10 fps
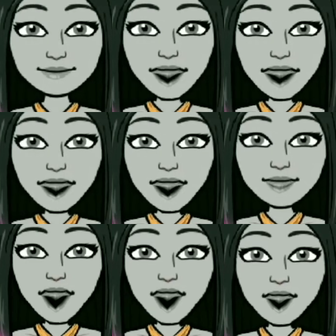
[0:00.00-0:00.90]
Hello
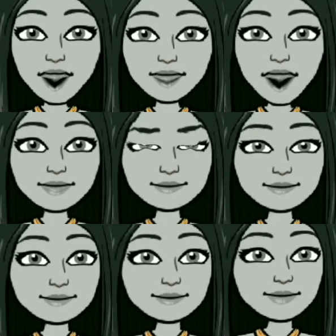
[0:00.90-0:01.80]
everyone!
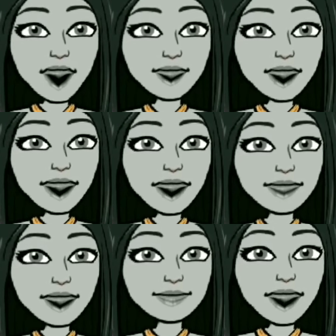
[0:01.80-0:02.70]
Please
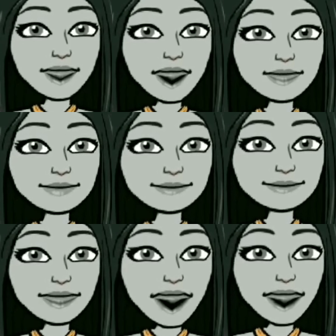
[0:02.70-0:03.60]
subscribe,
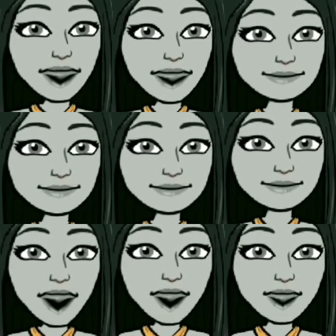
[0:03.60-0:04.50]
like,
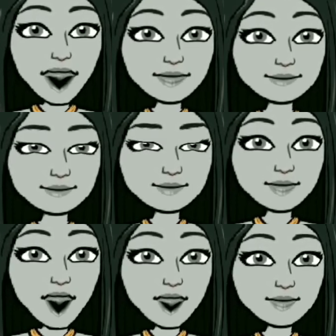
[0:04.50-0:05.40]
share,
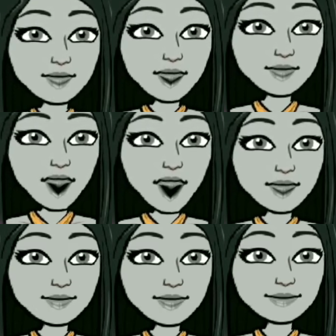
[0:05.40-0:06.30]
and hit my
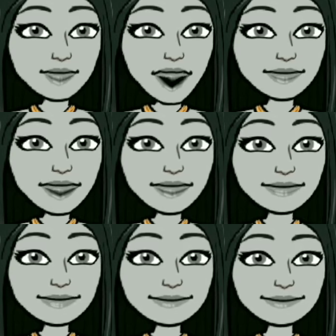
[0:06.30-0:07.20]
notification
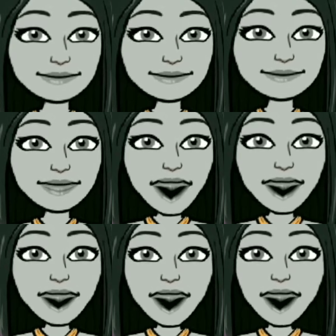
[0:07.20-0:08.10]
bell.
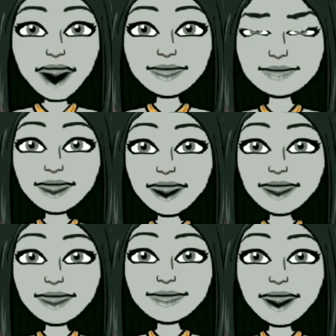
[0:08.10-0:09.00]
This is
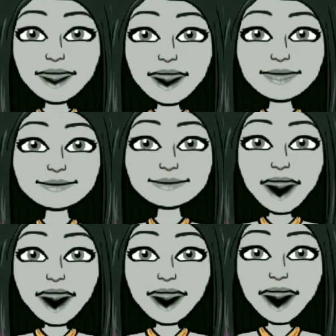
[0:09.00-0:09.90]
LBT
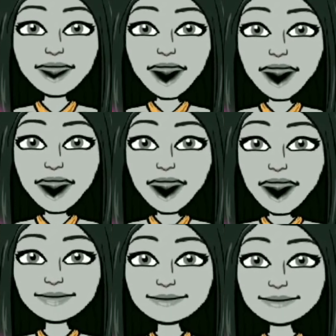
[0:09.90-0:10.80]
Showbiz
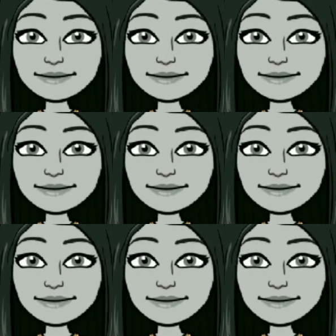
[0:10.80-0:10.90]
News.